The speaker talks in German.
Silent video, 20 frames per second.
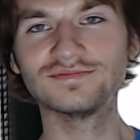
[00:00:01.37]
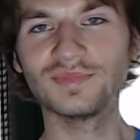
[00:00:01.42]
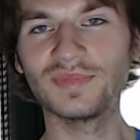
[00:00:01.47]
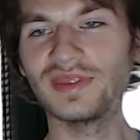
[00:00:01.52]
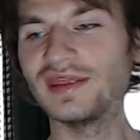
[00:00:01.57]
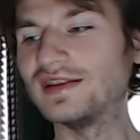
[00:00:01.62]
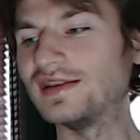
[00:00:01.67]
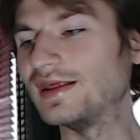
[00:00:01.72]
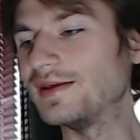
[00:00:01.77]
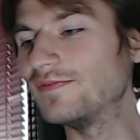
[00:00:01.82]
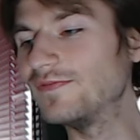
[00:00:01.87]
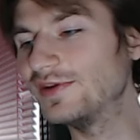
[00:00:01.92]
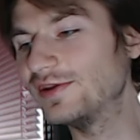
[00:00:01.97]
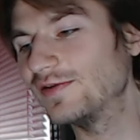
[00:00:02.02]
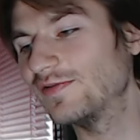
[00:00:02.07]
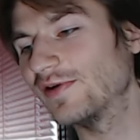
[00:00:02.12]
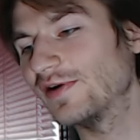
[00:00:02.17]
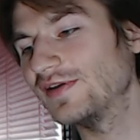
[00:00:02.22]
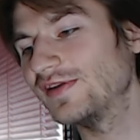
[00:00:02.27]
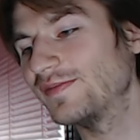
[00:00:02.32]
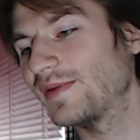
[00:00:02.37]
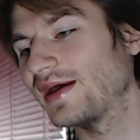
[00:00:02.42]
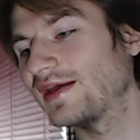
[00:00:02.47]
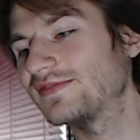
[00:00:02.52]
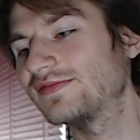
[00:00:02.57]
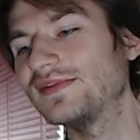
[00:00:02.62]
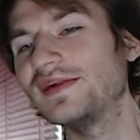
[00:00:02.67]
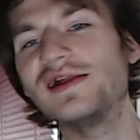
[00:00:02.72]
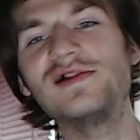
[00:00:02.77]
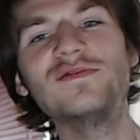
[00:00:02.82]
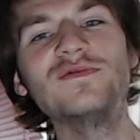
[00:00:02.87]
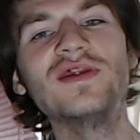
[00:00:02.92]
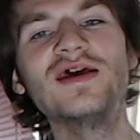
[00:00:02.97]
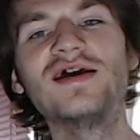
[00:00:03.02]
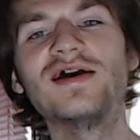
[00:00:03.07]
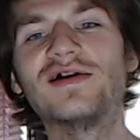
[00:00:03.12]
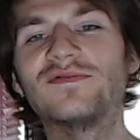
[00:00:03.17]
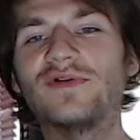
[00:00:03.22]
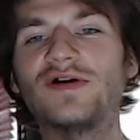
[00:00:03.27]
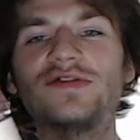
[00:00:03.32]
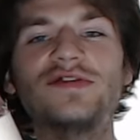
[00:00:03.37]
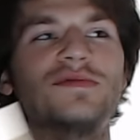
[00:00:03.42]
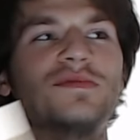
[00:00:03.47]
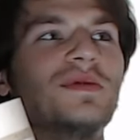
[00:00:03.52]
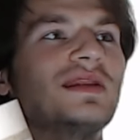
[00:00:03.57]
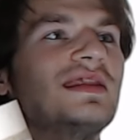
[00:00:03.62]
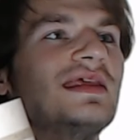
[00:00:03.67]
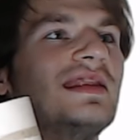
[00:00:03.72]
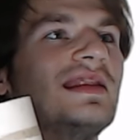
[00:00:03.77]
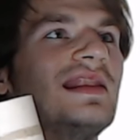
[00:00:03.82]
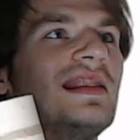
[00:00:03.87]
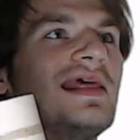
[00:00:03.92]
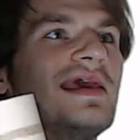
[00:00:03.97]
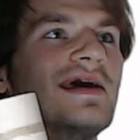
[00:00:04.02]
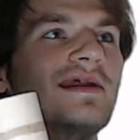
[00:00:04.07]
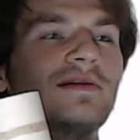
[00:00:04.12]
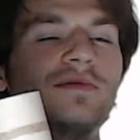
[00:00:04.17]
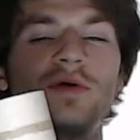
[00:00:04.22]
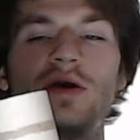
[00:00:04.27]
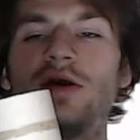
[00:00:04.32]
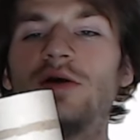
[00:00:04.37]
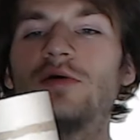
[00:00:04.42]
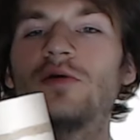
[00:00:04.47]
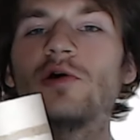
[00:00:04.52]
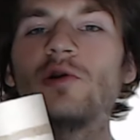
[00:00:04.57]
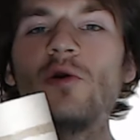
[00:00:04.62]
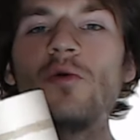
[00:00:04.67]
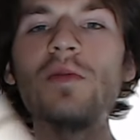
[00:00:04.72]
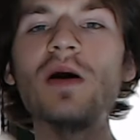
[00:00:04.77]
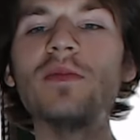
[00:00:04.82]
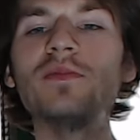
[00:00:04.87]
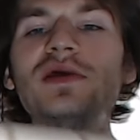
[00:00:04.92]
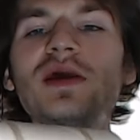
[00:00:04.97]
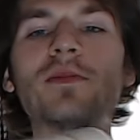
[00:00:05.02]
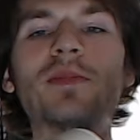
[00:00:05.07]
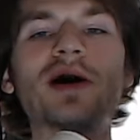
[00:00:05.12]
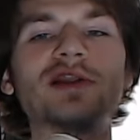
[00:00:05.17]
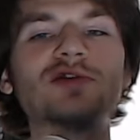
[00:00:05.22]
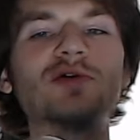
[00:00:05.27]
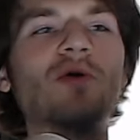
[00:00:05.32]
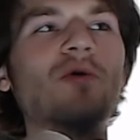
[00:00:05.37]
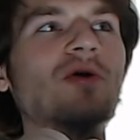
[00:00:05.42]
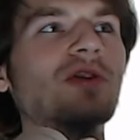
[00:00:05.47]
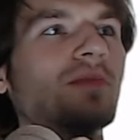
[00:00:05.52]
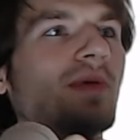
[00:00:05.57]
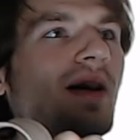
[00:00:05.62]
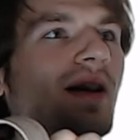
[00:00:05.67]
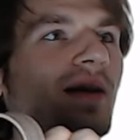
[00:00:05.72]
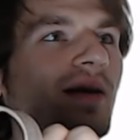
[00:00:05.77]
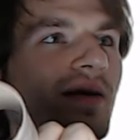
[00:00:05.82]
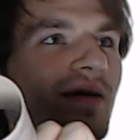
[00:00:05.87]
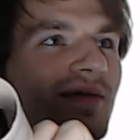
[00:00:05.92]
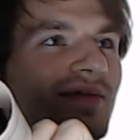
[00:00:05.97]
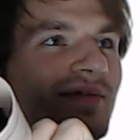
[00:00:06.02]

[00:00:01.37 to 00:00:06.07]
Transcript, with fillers: In dem Video wollte ich mal erzählen, was ich mit den leeren Klopapierpatronen mache.